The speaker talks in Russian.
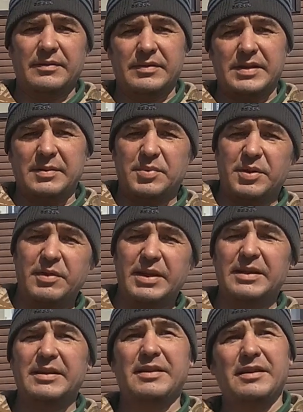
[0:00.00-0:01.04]
Всем
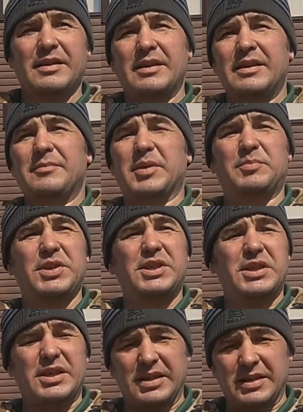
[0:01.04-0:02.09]
привет,
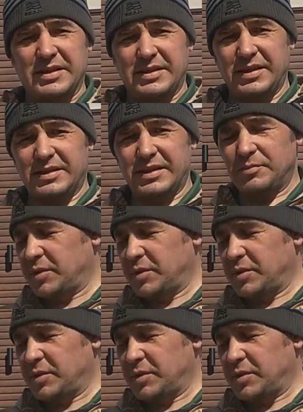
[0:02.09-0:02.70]
подписчики, зрители